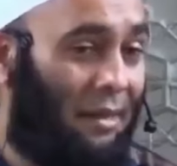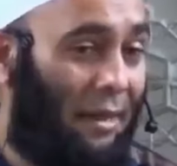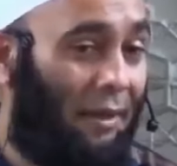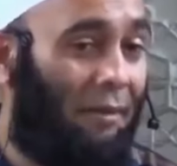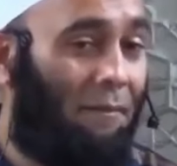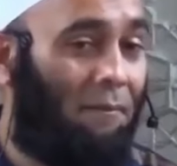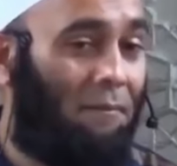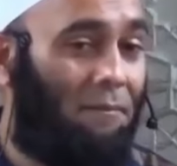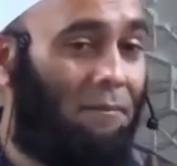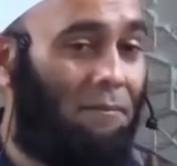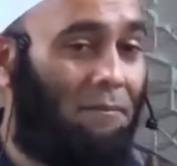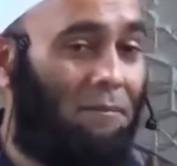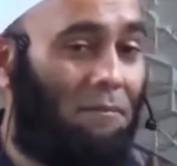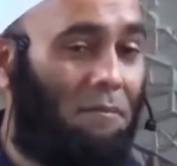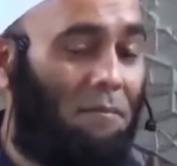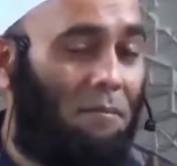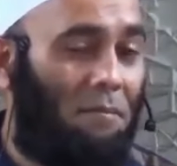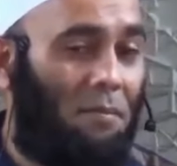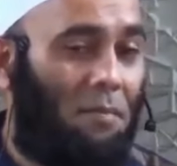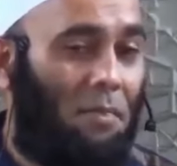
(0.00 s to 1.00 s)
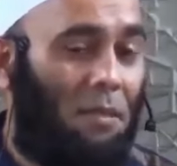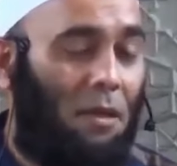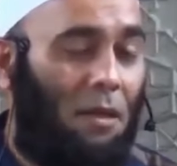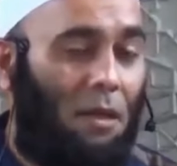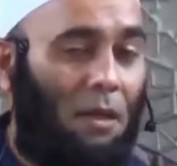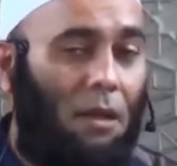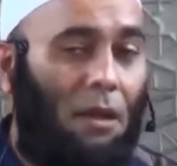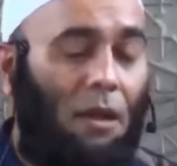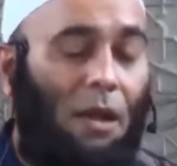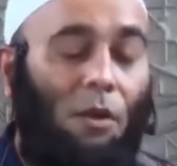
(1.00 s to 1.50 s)
ya.
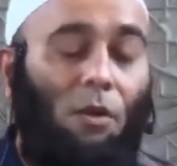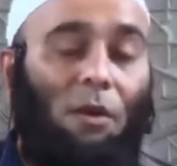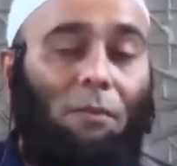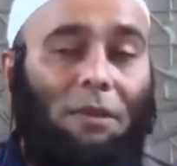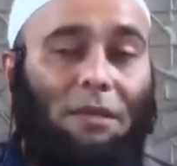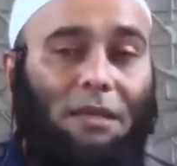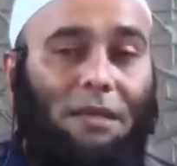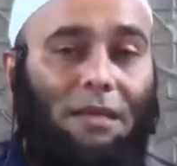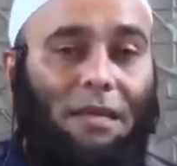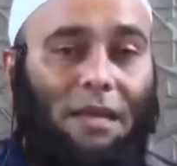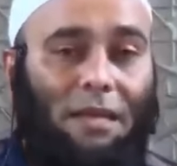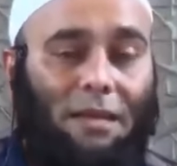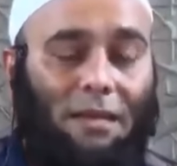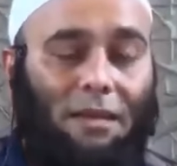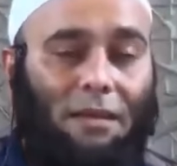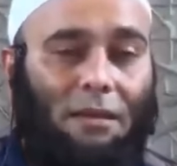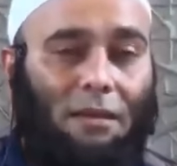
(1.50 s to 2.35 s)
Lalu apa yang terjadi?